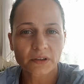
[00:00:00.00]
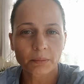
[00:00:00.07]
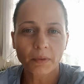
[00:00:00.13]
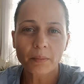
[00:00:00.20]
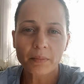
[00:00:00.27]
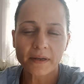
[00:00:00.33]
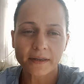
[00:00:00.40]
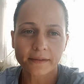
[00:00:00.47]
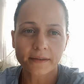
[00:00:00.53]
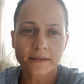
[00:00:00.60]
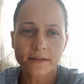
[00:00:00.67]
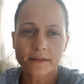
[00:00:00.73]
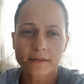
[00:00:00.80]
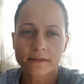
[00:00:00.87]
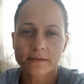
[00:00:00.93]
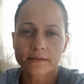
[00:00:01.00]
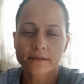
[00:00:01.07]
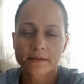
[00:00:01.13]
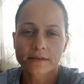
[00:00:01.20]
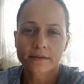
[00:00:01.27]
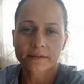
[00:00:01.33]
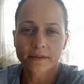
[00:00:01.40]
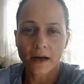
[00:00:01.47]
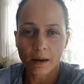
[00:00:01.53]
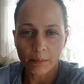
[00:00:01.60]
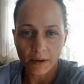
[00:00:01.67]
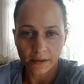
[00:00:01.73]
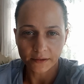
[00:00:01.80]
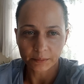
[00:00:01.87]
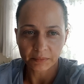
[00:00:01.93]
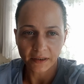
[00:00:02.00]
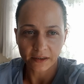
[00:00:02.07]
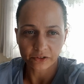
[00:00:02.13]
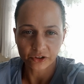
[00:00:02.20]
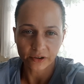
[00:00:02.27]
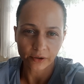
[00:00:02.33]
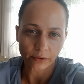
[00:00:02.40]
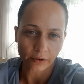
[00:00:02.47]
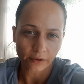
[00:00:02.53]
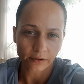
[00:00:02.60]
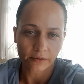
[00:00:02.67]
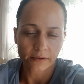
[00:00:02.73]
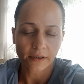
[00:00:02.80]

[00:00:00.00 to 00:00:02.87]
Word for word: zaman bana da damadım gelecek dedi.